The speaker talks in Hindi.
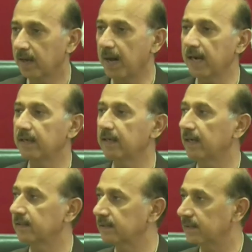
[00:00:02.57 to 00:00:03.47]
हमारी
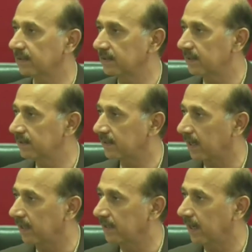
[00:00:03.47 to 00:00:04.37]
इंटेलिजेंस एजेंसीज
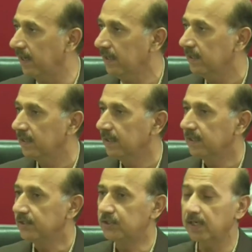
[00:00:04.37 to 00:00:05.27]
कर रही हैं
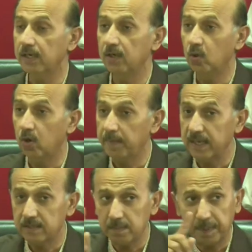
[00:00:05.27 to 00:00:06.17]
ये 9
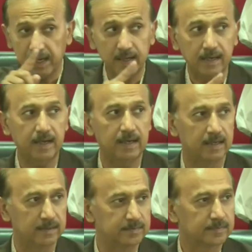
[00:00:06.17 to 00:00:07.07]
मई से पहले का है